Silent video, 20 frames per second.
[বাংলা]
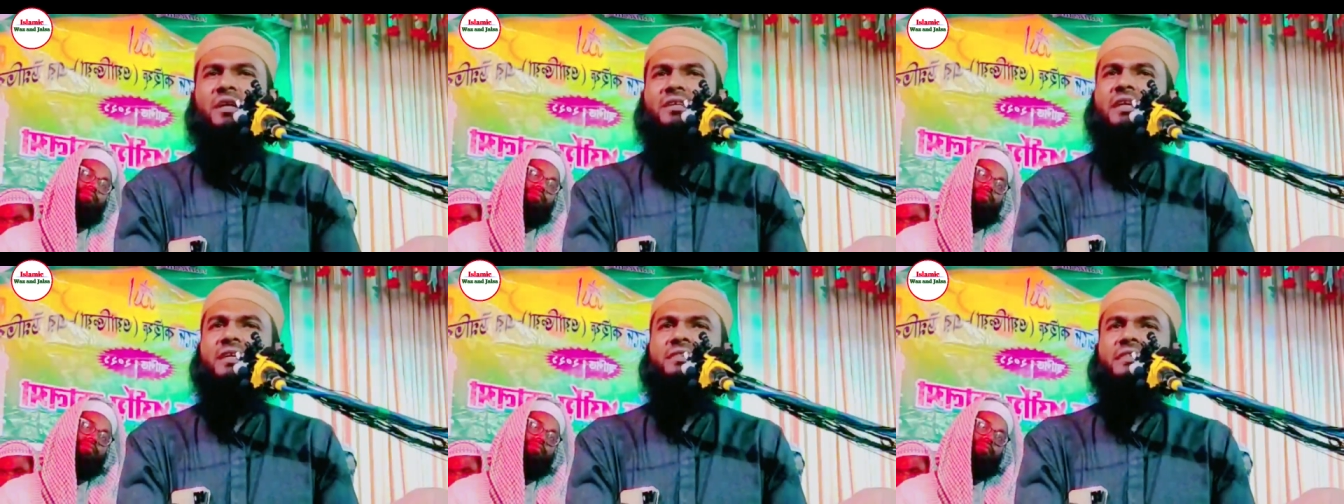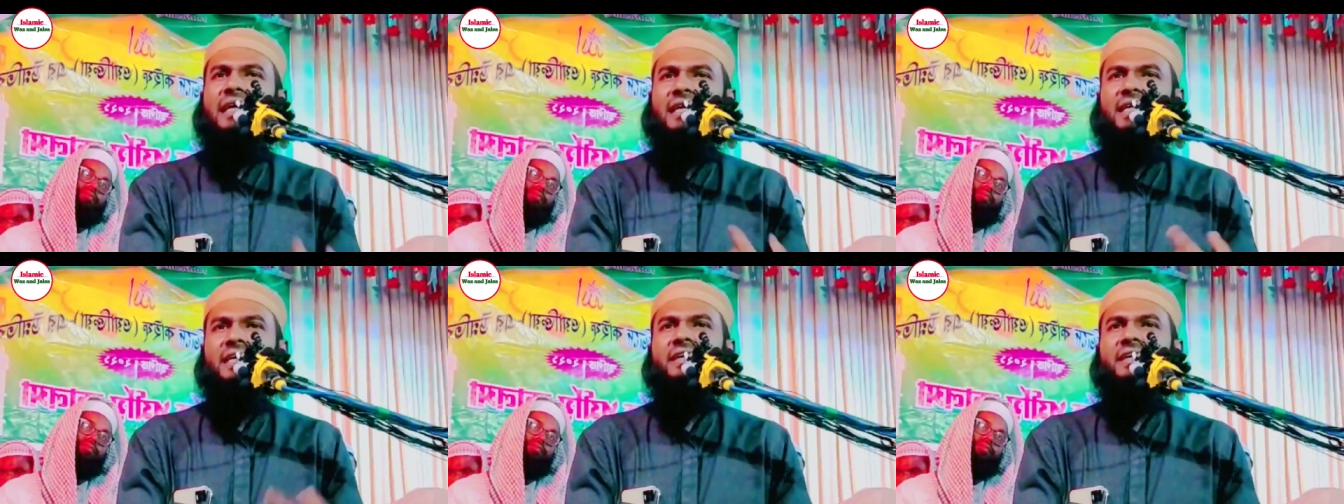ডাক্তার
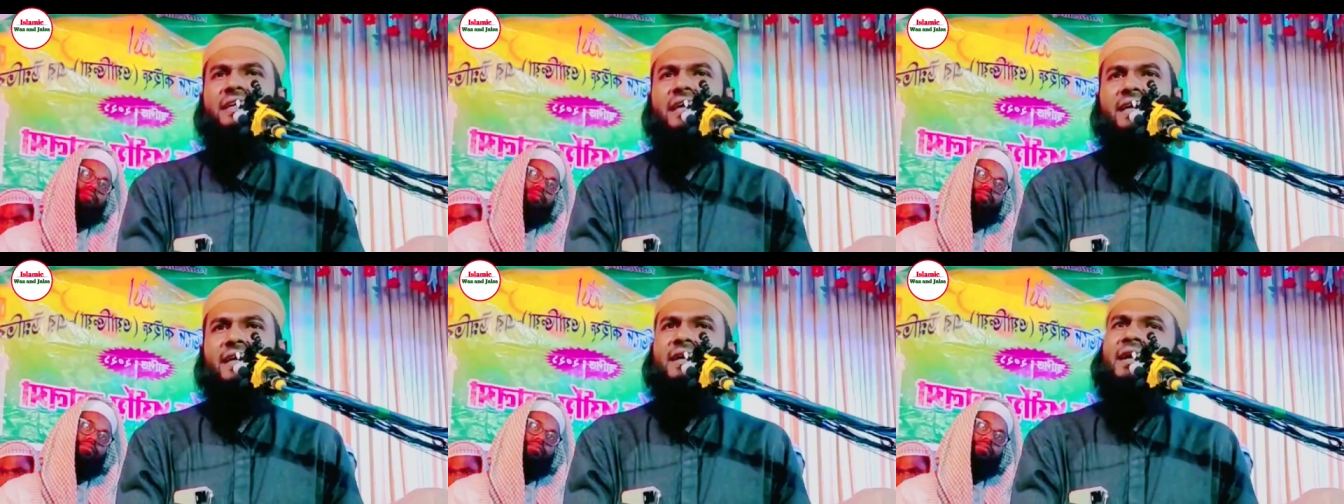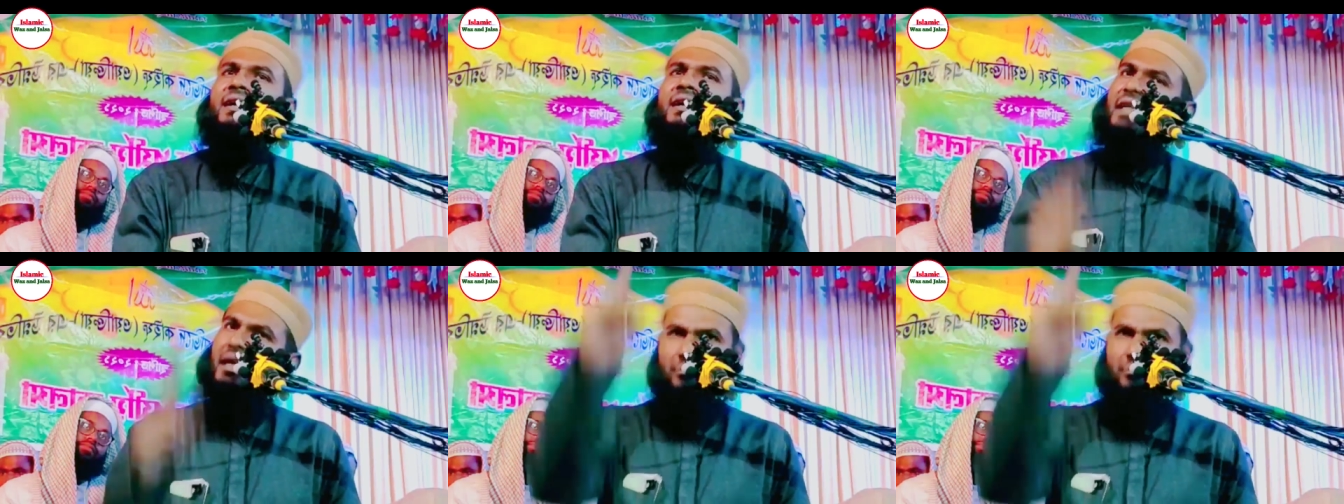জাকির নায়ক
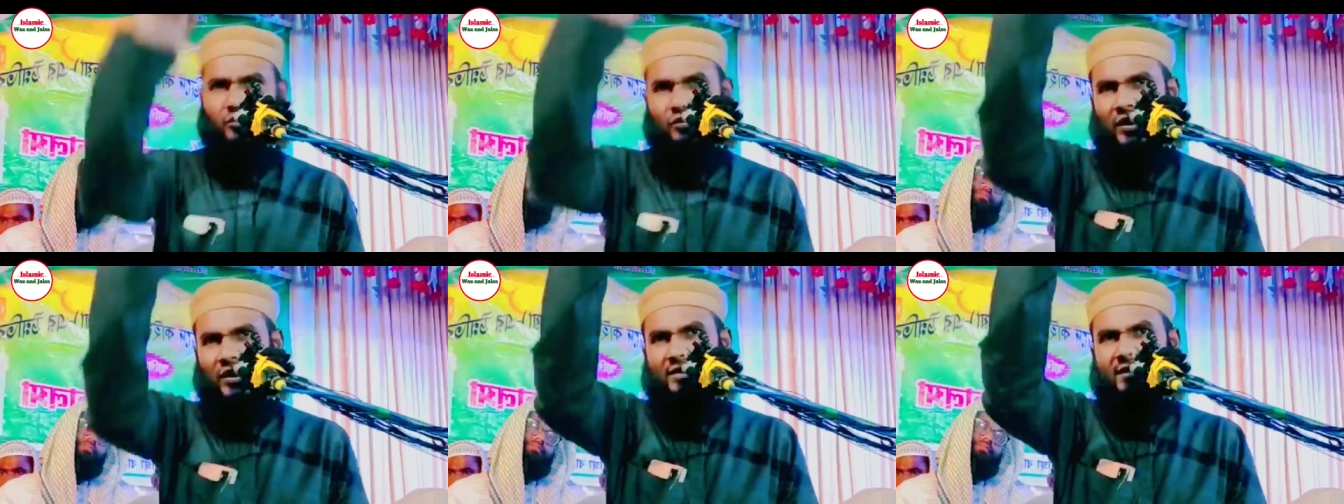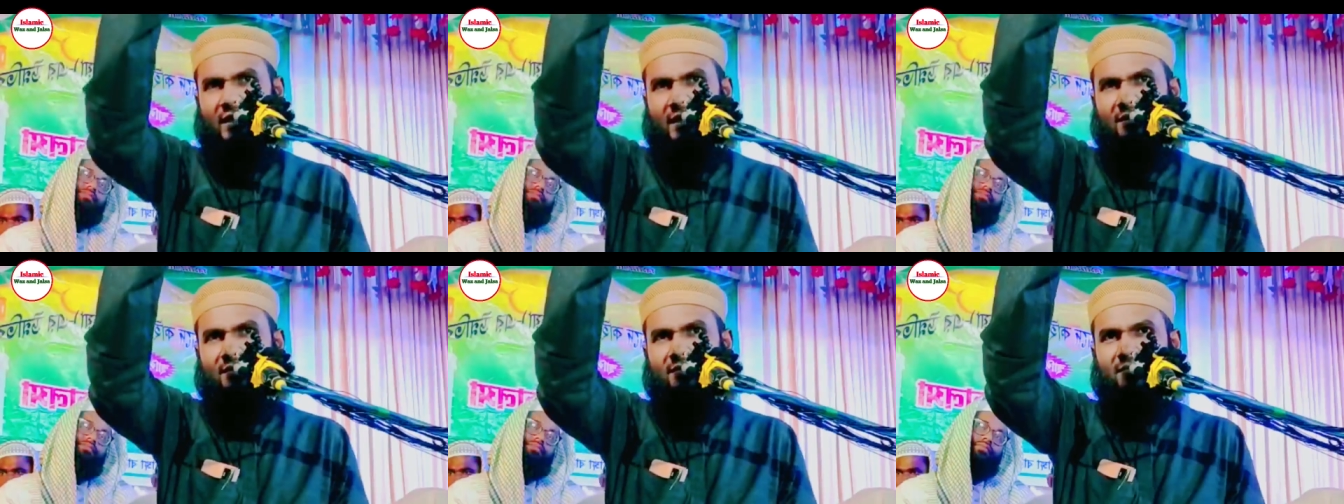নাম
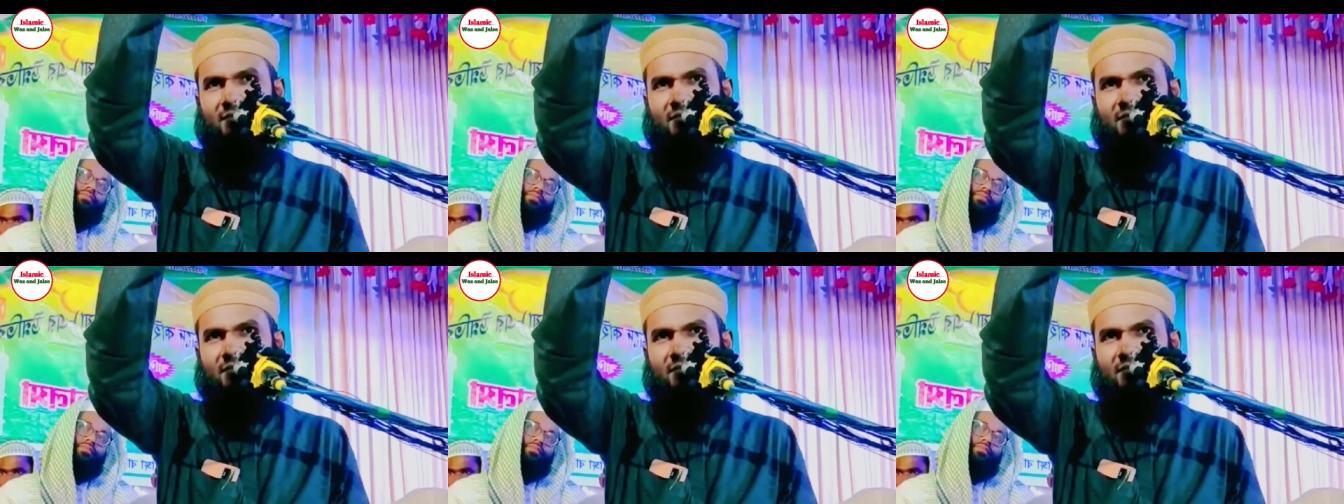শুনেছেন